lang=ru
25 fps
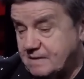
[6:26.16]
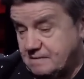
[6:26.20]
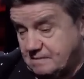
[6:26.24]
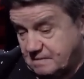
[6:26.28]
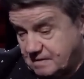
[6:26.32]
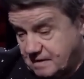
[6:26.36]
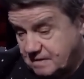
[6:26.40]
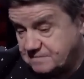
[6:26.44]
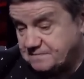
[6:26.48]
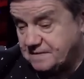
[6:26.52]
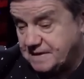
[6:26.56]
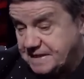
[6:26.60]

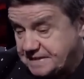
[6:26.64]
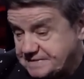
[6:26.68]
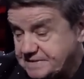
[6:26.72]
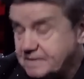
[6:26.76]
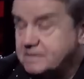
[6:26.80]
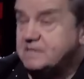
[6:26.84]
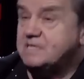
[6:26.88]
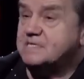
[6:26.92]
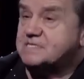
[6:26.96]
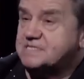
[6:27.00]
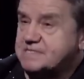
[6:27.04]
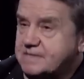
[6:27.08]
Конфликты
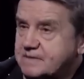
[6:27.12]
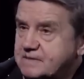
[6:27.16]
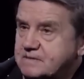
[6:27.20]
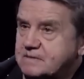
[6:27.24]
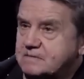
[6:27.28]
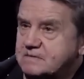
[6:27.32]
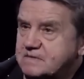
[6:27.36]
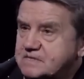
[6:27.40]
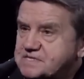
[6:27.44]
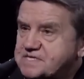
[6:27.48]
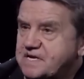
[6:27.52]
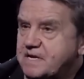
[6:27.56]
низкой
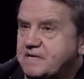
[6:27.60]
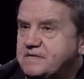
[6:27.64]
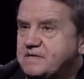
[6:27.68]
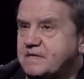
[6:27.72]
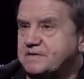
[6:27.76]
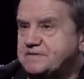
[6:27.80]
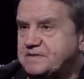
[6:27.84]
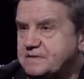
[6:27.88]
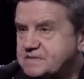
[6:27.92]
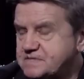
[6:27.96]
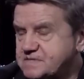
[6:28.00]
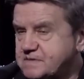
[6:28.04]
и средней
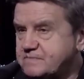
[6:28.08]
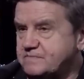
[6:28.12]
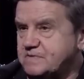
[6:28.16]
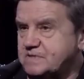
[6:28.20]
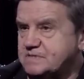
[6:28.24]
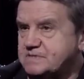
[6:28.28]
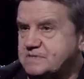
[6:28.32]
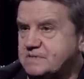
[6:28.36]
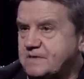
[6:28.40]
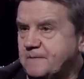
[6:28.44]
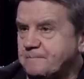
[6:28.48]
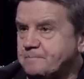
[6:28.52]

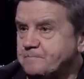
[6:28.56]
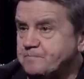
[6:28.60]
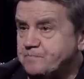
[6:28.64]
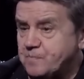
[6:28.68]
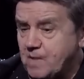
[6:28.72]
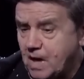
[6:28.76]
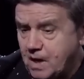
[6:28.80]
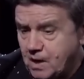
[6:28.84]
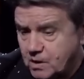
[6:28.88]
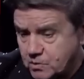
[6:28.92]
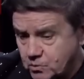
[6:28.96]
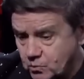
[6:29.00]
интенсивности.
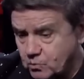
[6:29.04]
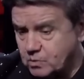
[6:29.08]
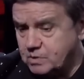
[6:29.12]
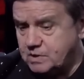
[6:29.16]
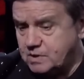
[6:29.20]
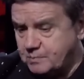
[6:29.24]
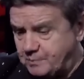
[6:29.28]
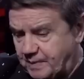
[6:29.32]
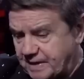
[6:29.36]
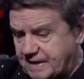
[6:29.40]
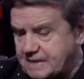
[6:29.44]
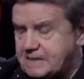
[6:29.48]
Ну
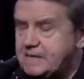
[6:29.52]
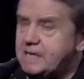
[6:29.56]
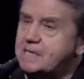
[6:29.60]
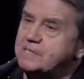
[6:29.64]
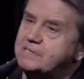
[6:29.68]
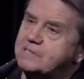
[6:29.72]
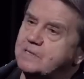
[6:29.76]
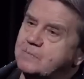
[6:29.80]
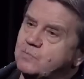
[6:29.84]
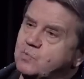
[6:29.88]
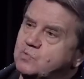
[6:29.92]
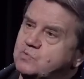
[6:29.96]
и
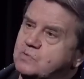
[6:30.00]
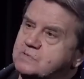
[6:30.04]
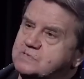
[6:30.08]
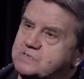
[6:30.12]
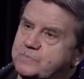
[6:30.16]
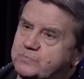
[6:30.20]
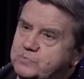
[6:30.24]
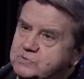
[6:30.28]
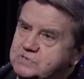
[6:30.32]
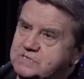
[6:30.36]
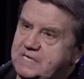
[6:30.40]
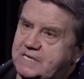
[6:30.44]
параллельно будут
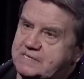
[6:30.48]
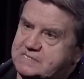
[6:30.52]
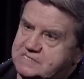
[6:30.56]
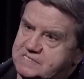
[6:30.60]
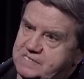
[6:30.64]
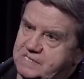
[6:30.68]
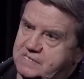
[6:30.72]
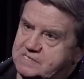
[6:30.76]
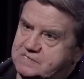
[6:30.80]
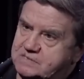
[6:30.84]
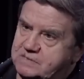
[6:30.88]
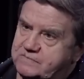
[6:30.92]

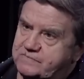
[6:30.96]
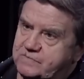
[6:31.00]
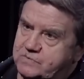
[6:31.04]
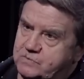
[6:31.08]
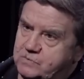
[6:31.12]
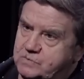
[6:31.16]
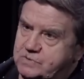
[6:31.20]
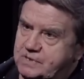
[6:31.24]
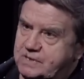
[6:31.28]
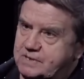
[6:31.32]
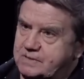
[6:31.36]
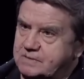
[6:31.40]
запускаться разного
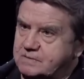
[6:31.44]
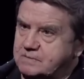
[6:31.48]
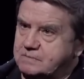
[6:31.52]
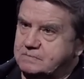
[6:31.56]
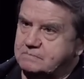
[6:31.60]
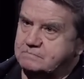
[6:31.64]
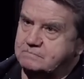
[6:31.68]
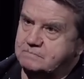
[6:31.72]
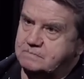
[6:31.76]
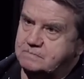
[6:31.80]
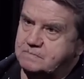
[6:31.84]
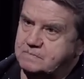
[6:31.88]
рода
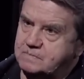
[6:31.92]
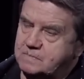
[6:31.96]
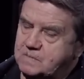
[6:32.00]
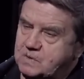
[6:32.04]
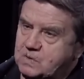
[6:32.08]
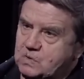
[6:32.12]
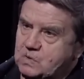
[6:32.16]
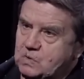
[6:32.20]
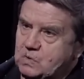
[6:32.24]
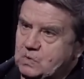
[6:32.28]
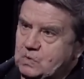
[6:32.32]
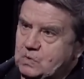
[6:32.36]

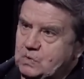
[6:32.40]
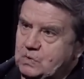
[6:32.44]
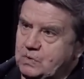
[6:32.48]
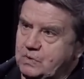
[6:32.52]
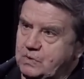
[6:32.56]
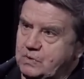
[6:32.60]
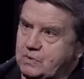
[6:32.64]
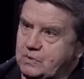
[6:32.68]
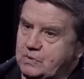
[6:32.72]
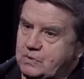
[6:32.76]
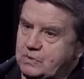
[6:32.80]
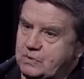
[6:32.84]

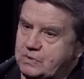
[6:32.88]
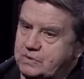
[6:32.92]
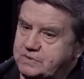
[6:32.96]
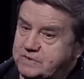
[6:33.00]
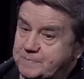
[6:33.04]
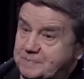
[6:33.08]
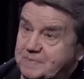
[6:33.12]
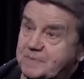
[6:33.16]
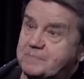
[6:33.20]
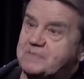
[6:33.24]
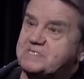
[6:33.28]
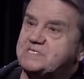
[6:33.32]
э,
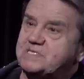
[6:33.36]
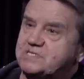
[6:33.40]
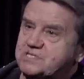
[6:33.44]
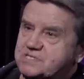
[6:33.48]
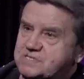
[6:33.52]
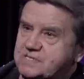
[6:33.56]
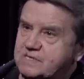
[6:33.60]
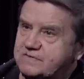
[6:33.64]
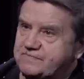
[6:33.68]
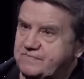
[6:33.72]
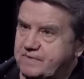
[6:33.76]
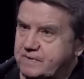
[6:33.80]

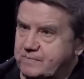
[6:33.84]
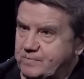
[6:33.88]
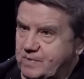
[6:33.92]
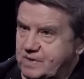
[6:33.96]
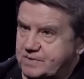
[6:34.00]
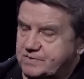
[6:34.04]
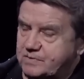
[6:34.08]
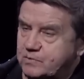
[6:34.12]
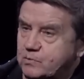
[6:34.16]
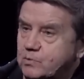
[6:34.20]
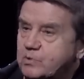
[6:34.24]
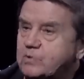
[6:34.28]
дипломатические
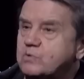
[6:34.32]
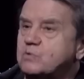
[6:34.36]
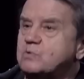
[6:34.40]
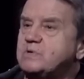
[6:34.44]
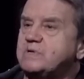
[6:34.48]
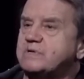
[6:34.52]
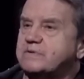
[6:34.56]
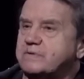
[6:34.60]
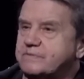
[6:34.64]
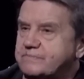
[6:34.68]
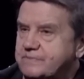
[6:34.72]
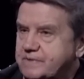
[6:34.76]
форматы,
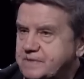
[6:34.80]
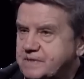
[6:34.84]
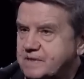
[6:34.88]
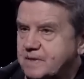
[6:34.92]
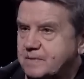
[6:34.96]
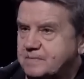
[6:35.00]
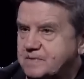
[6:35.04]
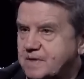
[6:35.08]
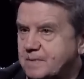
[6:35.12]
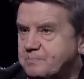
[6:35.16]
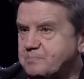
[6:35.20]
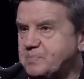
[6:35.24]

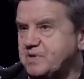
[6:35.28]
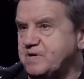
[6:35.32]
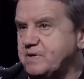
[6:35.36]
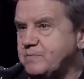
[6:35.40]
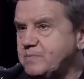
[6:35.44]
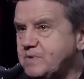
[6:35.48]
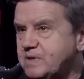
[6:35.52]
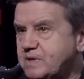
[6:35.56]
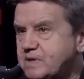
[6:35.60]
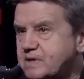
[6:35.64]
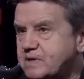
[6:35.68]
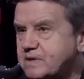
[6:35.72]
урегулирование, там,
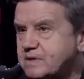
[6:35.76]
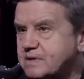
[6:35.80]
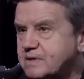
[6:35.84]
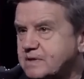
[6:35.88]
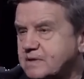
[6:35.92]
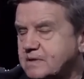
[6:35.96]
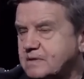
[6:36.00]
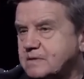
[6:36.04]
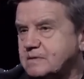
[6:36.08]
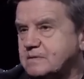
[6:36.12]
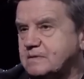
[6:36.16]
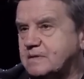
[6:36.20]

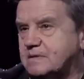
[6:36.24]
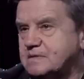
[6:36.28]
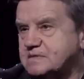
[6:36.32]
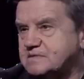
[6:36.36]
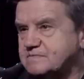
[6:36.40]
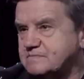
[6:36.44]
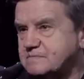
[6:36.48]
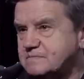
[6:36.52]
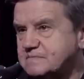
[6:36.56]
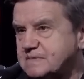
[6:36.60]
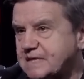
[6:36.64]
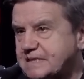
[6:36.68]
перемирия mm-hmm.
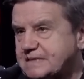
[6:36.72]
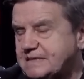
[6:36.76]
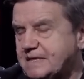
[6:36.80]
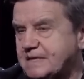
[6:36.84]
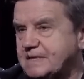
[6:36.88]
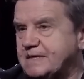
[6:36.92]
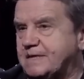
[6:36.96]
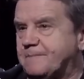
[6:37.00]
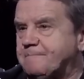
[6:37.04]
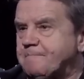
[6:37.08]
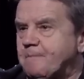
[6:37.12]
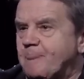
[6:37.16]
и так
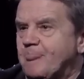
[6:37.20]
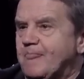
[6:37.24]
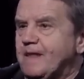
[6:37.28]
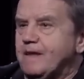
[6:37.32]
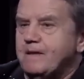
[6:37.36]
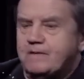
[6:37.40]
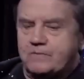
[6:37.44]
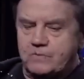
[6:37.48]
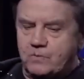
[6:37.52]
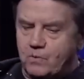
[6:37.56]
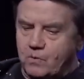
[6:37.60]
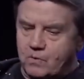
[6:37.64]
далее.
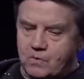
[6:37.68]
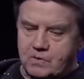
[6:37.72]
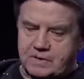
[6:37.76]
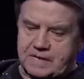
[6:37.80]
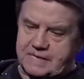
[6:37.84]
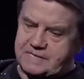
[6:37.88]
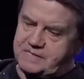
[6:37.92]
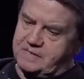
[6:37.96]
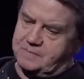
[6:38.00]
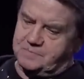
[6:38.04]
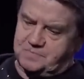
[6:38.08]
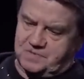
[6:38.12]
Но
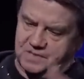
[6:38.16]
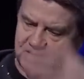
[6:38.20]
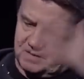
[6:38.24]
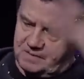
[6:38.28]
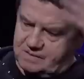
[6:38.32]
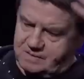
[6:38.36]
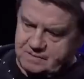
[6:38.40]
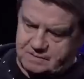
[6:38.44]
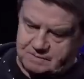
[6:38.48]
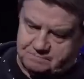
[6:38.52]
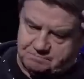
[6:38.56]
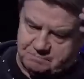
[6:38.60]

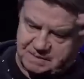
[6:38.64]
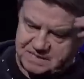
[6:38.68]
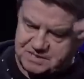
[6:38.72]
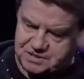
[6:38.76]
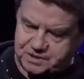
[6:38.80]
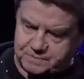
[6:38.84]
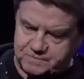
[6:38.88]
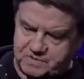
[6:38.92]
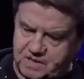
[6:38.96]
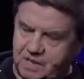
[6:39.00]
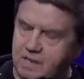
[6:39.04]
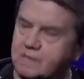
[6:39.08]
каким-то
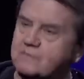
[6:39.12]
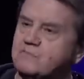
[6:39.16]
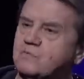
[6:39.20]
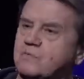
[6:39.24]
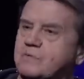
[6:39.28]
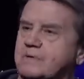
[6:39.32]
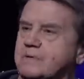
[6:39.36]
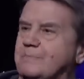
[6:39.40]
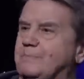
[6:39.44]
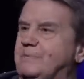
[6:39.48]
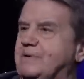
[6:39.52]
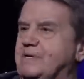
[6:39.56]
большим
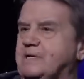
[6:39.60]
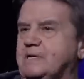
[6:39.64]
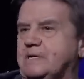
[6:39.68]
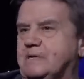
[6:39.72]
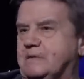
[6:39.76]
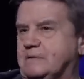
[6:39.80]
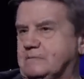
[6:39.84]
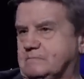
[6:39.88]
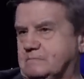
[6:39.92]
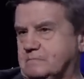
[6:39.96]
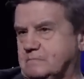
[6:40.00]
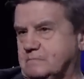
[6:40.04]
договором
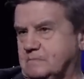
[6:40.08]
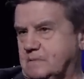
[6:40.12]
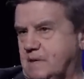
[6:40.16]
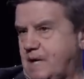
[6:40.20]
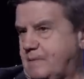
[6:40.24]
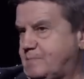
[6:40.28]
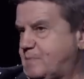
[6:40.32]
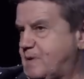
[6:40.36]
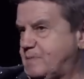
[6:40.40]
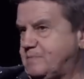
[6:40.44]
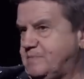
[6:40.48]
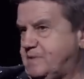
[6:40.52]
пока,
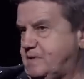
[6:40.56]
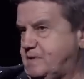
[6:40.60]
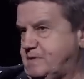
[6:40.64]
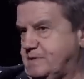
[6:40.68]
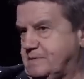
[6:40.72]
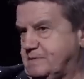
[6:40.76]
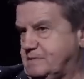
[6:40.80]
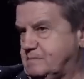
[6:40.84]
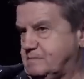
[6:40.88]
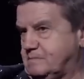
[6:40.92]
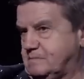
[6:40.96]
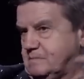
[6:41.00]
как бы о
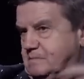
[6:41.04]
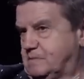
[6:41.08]
мире